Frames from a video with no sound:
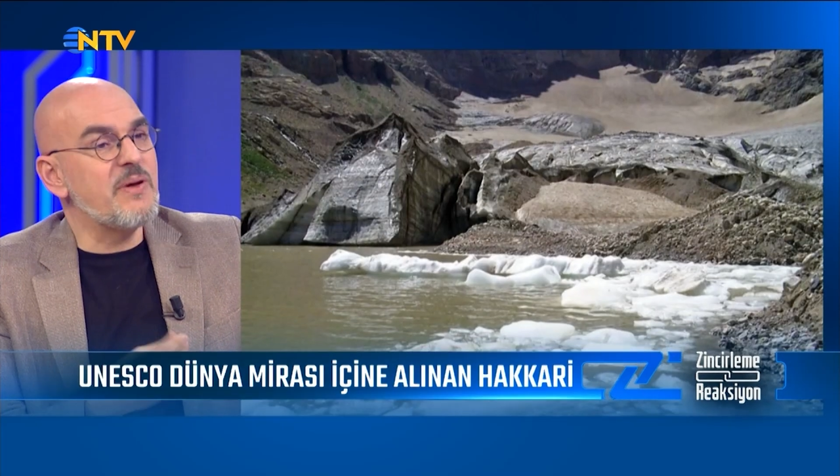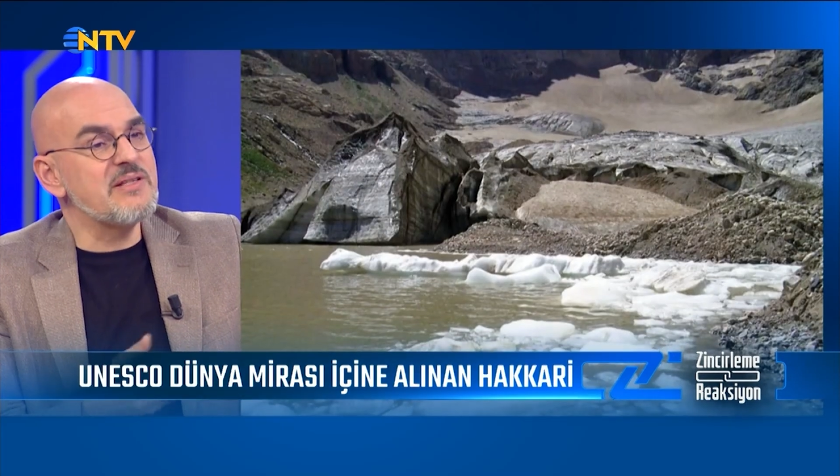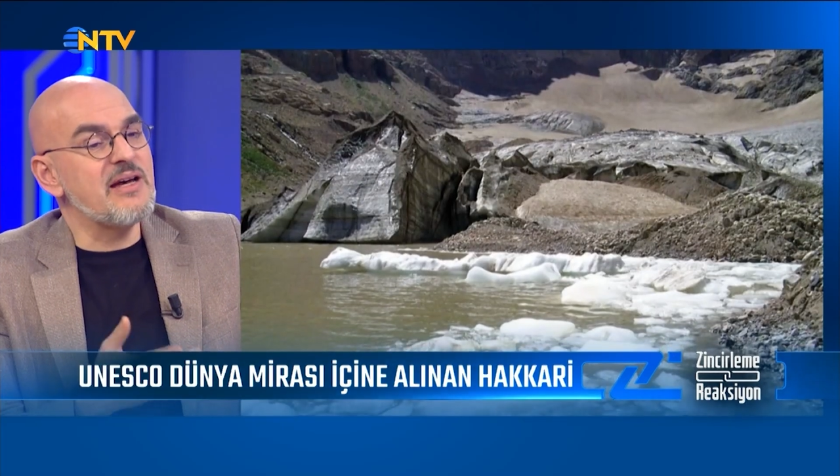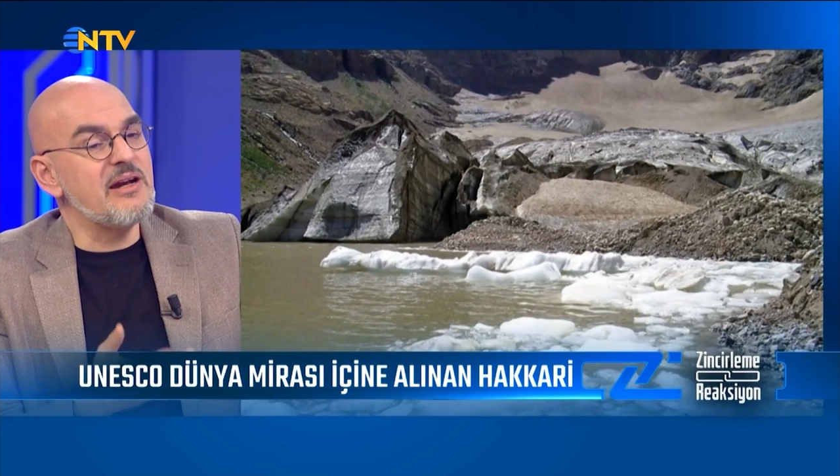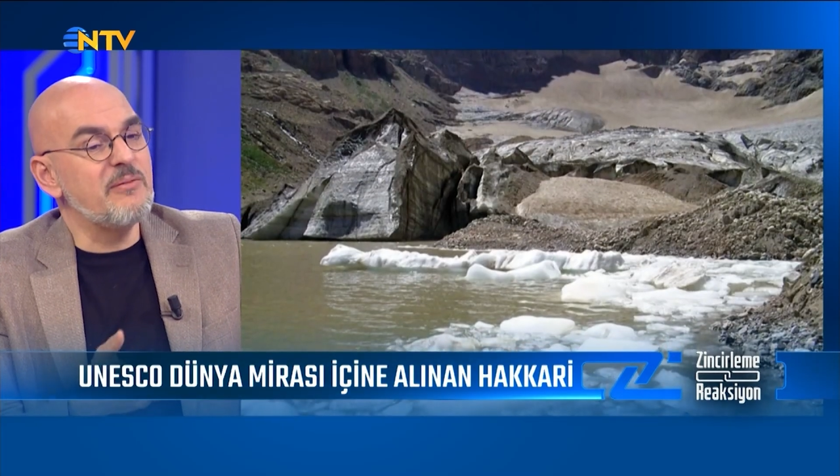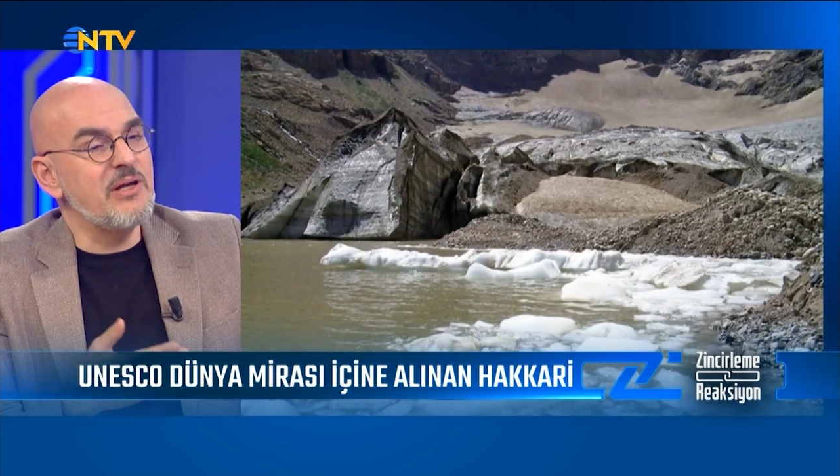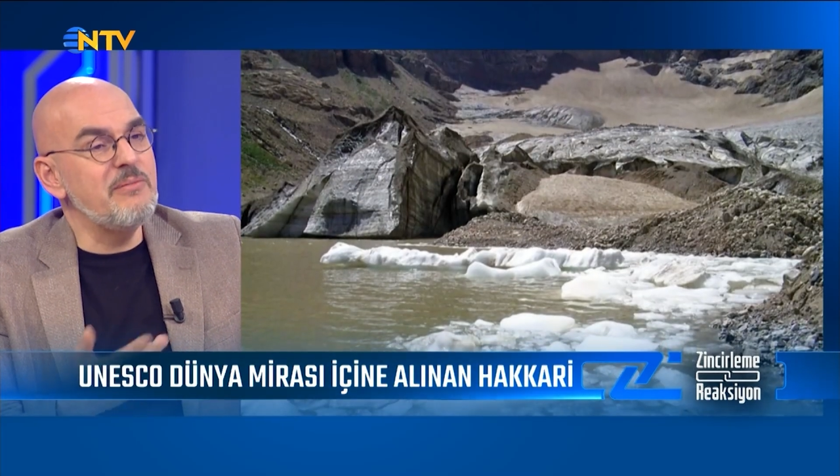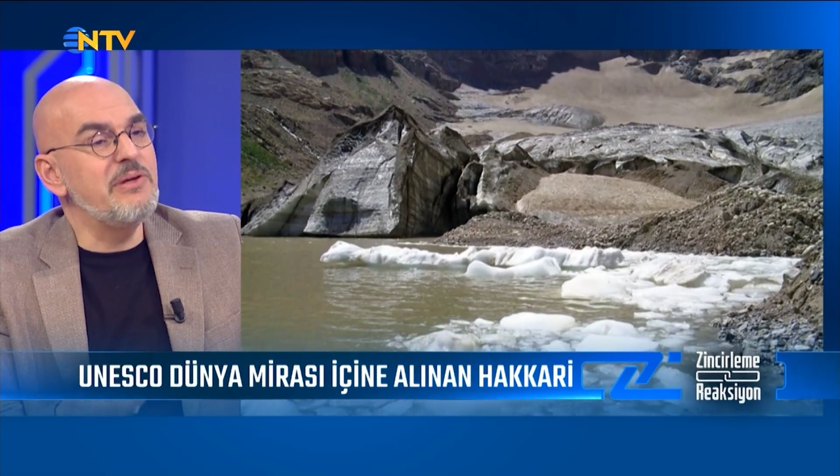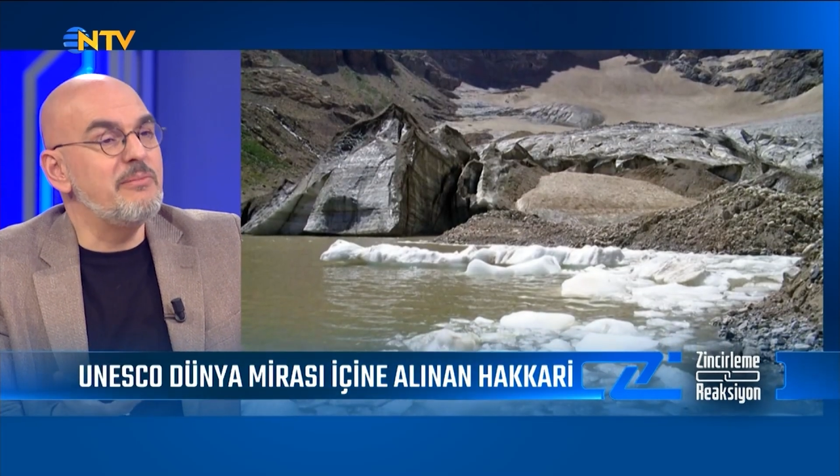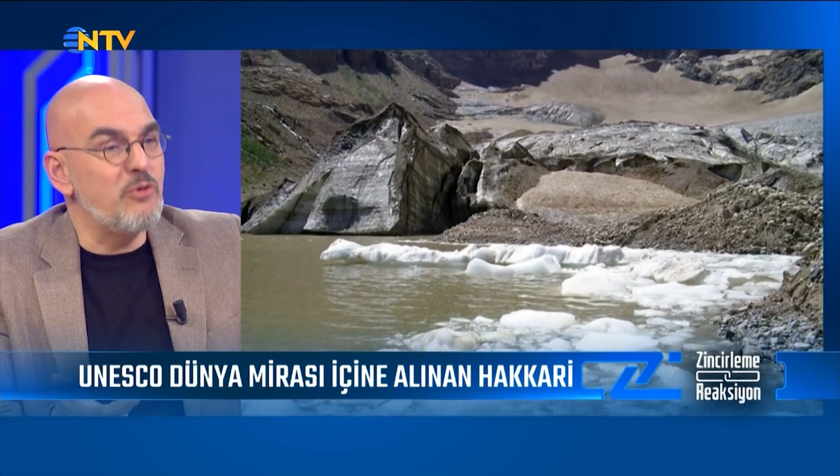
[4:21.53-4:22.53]

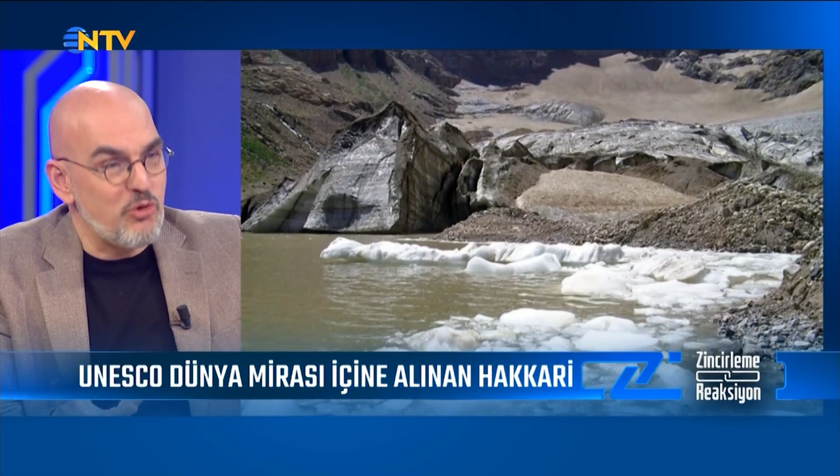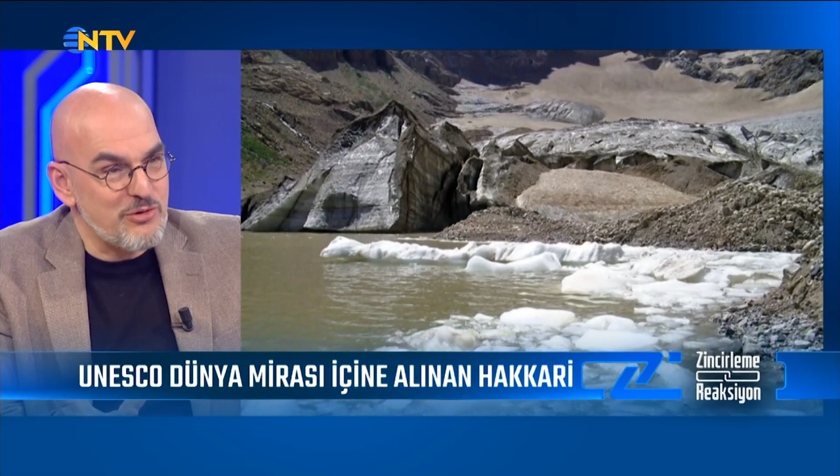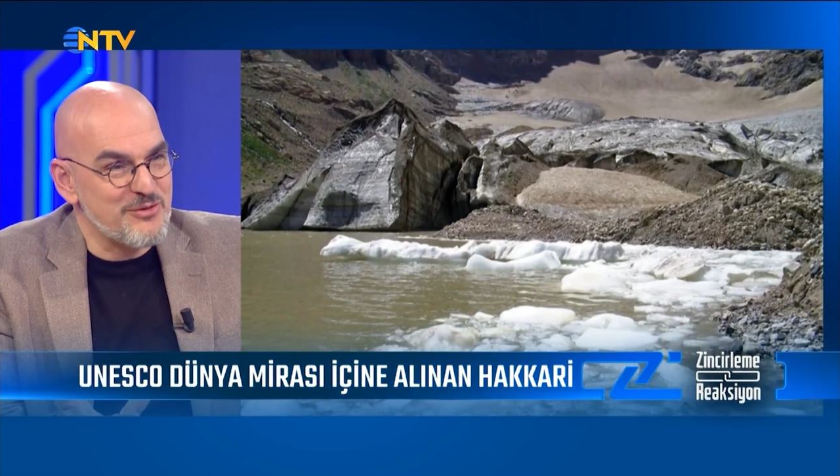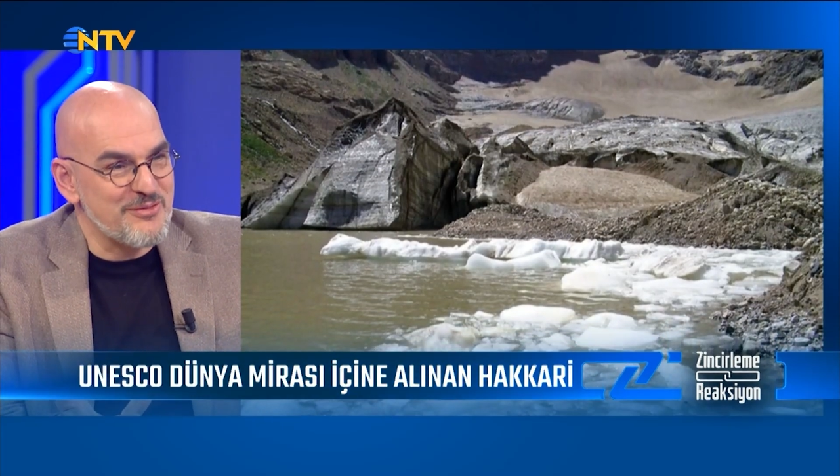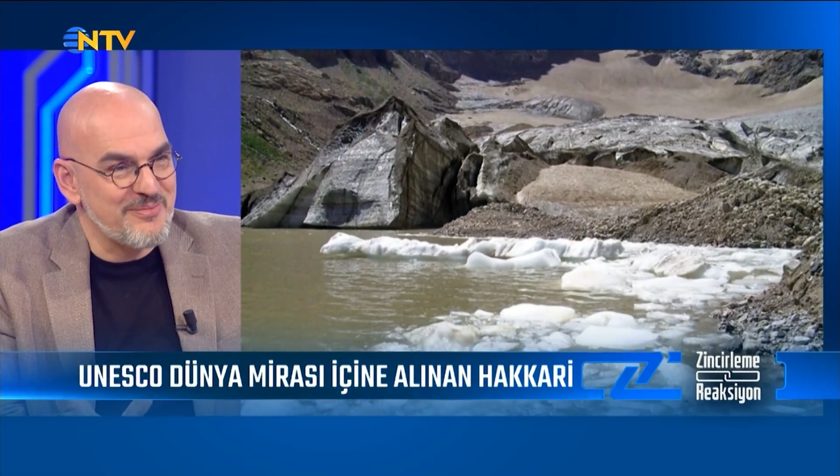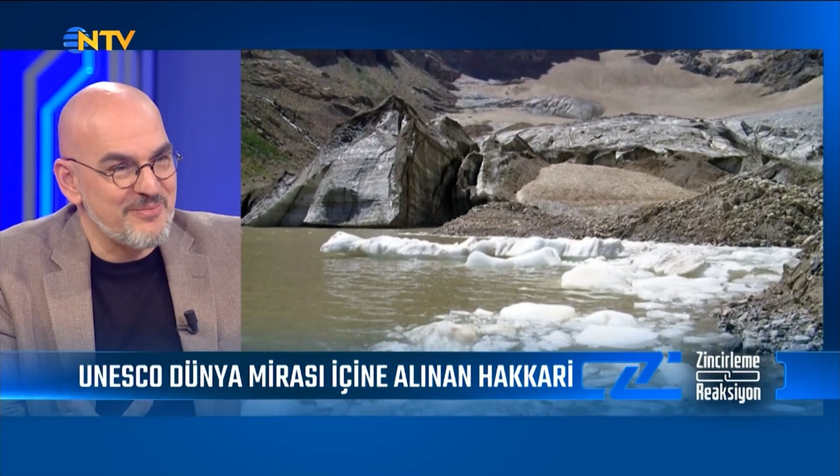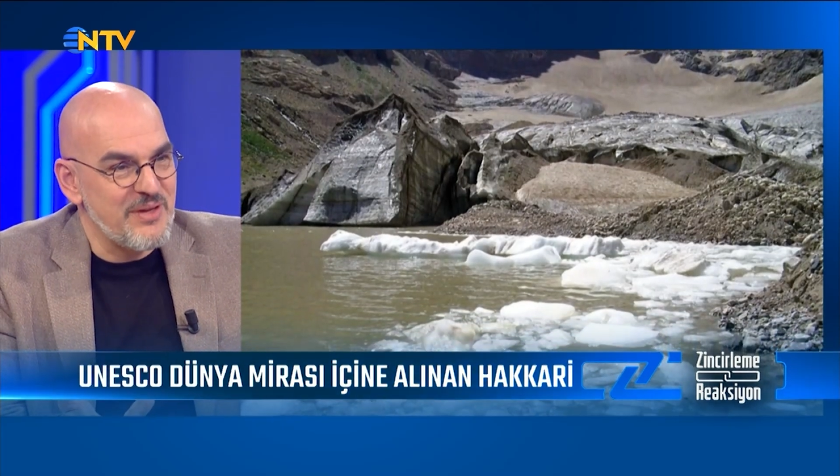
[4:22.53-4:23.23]
pazarlamayı bilmiyoruz.